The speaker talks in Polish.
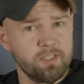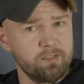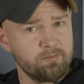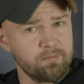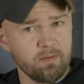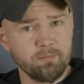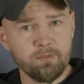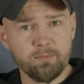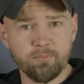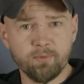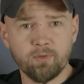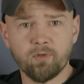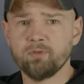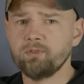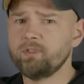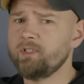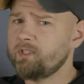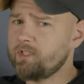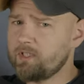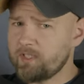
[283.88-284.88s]
Jeśli mamy
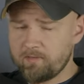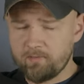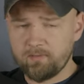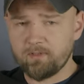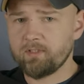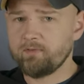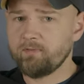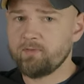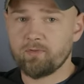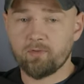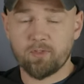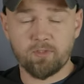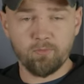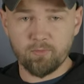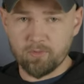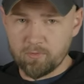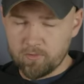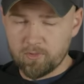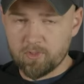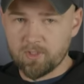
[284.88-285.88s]
prąd, jeśli nawet jest wysoki
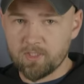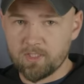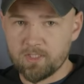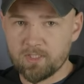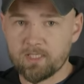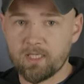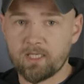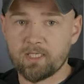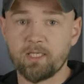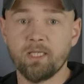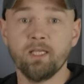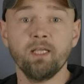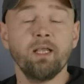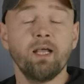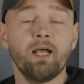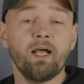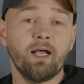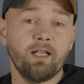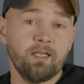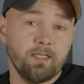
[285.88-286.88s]
wysokim to się nie stanie,
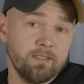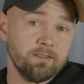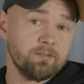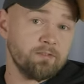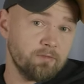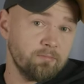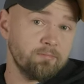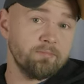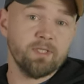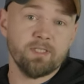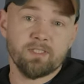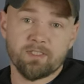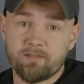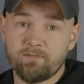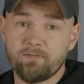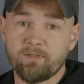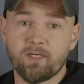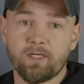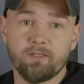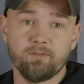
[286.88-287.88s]
ale są miejsca
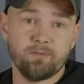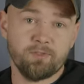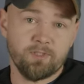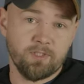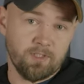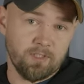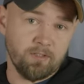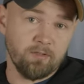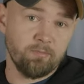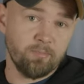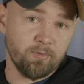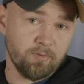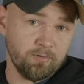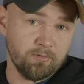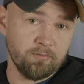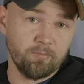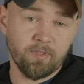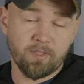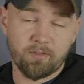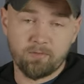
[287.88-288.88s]
w kraju, gdzie tego
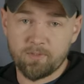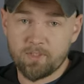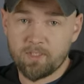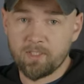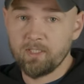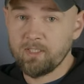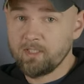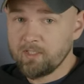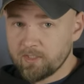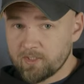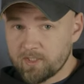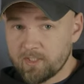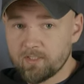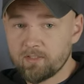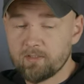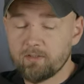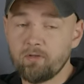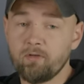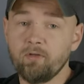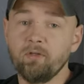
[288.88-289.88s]
prądu brakuje
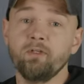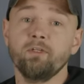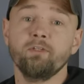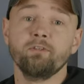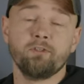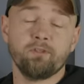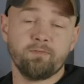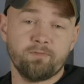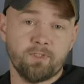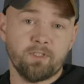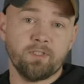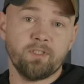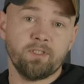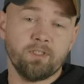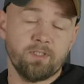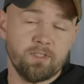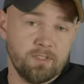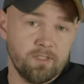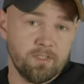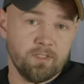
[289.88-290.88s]
często, no i
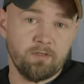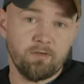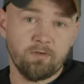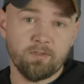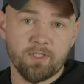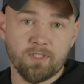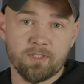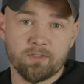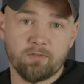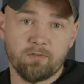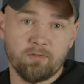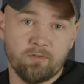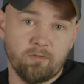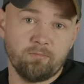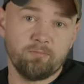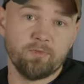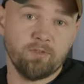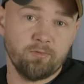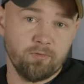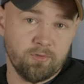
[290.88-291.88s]
wtedy ryzyko jest
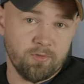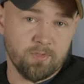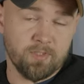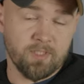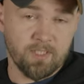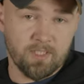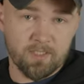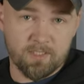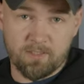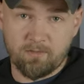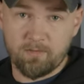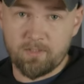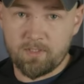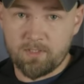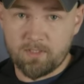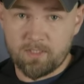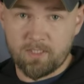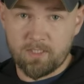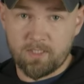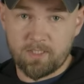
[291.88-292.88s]
ogromne uszkodzenia całej
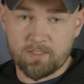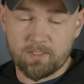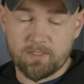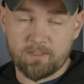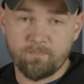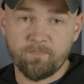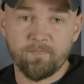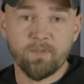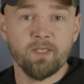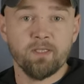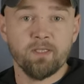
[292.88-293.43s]
instalacji.